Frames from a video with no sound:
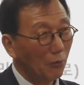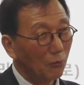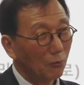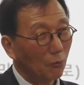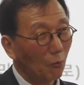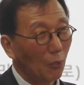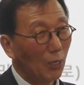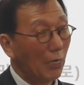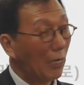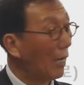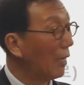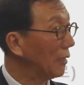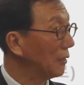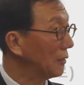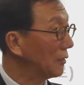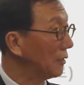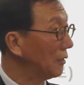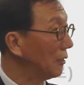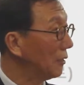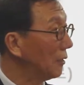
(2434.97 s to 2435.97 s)

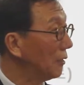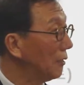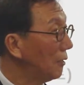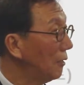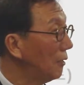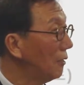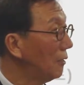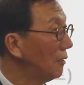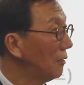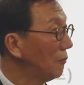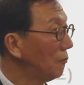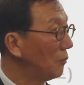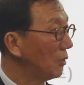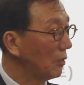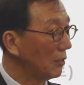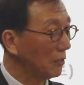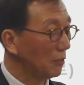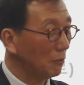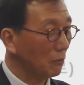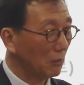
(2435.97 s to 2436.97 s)
톨레랑스,
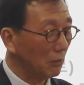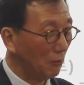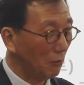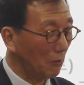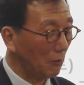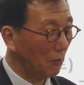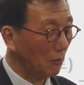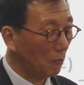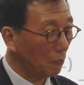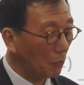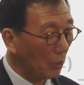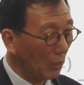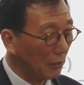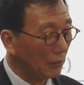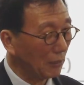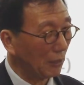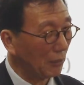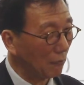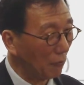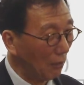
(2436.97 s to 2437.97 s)
그래서
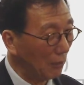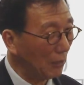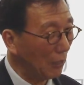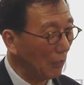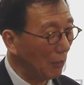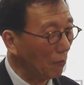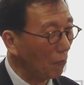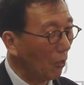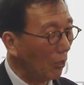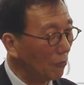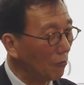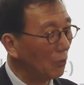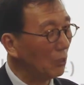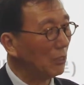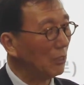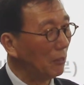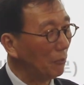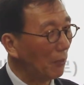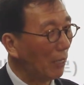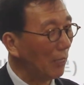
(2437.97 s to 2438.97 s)
프랑스가 굉장히 관용이
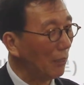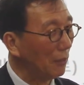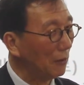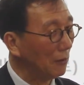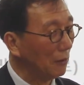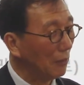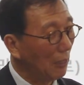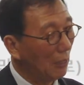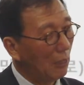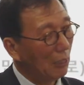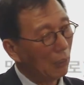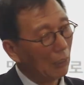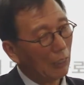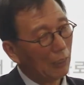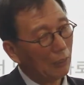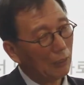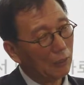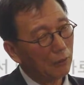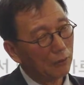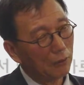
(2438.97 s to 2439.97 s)
심한 것,
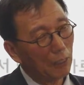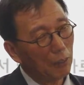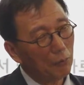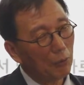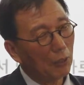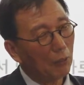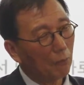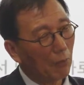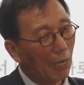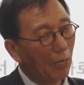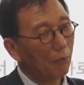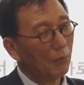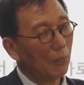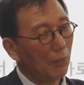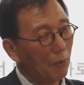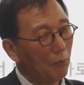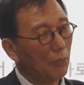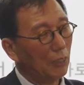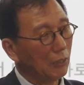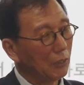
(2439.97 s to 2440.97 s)
넓은 마음이
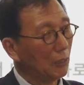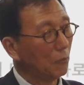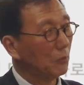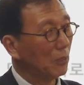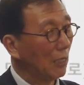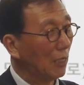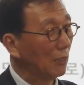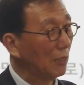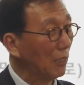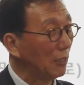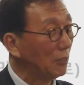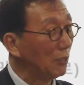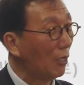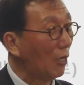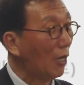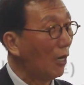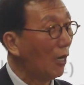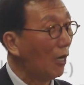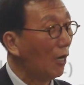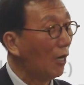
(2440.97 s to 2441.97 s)
넓은 것처럼
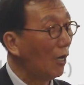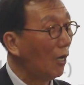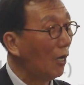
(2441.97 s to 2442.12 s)
생각되죠.